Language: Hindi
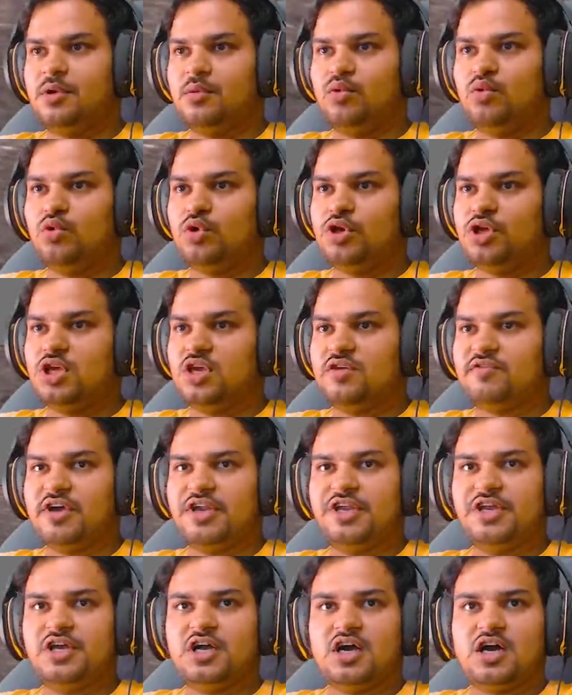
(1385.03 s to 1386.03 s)
की ये
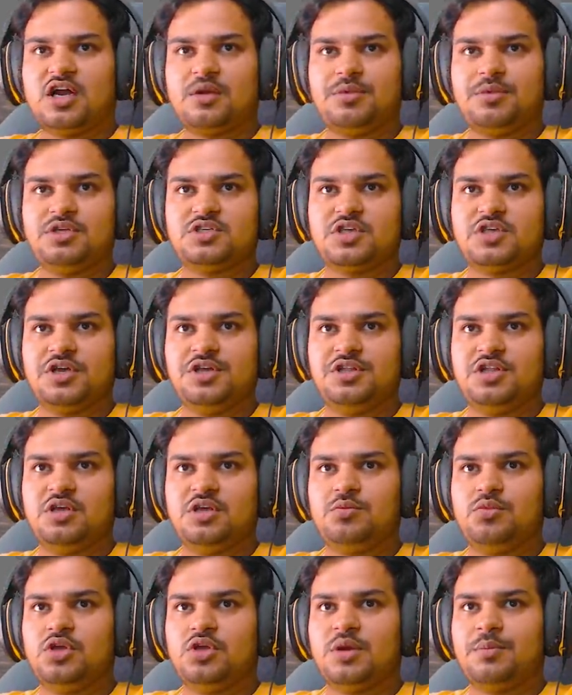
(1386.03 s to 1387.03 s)
वाली कार भी सही
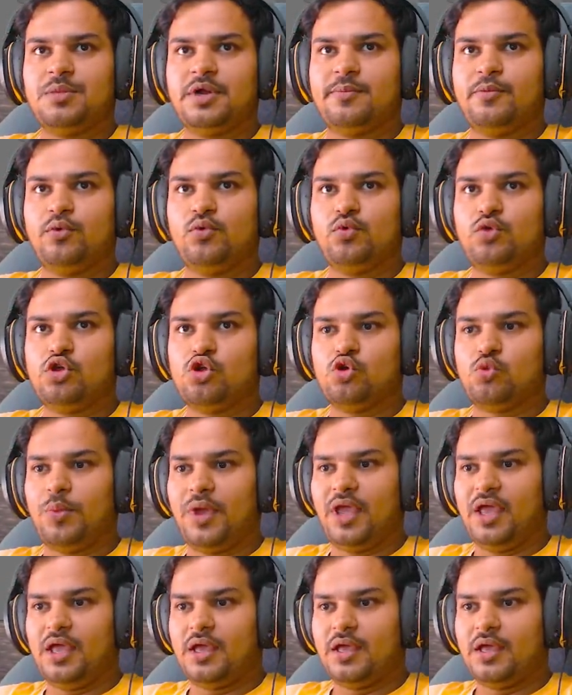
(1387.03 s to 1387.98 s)
थी बी एम पे